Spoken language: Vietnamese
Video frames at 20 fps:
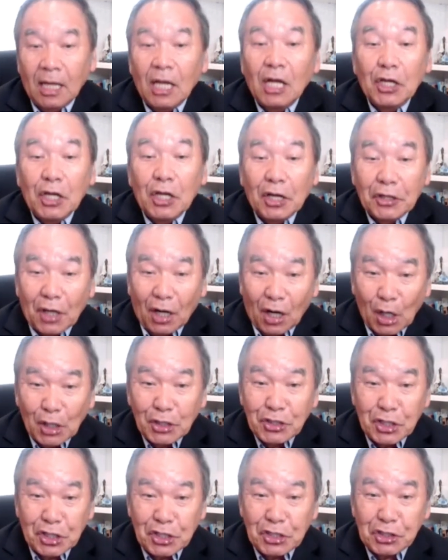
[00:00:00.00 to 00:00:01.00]
giờ cho nó
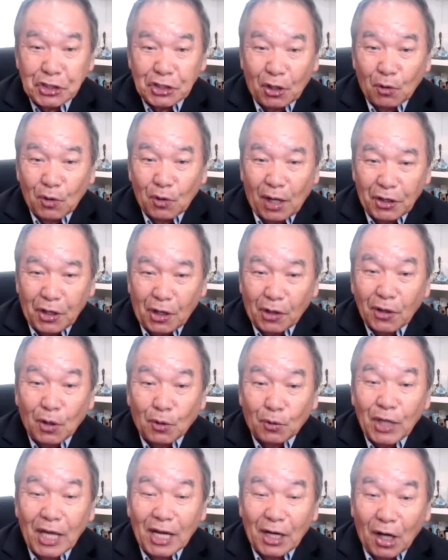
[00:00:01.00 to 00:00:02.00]
sĩ chỉ đâu cái cho
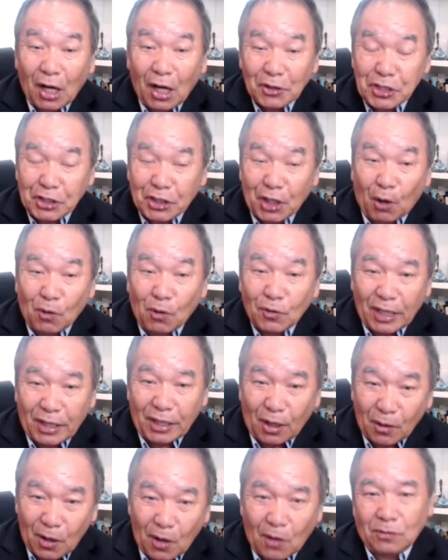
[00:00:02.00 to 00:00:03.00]
không thế nó chỉ đâu cái
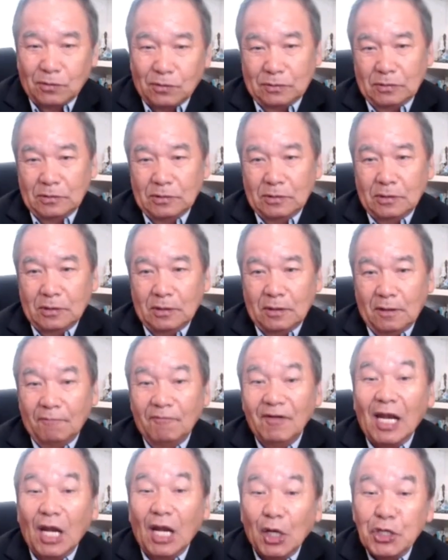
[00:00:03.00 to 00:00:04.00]
cho không
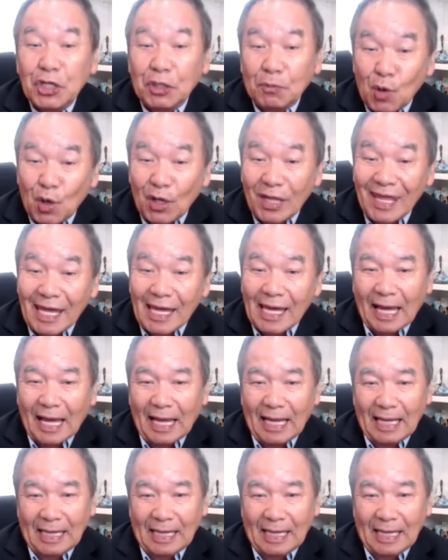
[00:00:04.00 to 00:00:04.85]
vì lối chỉ mua nhẹ,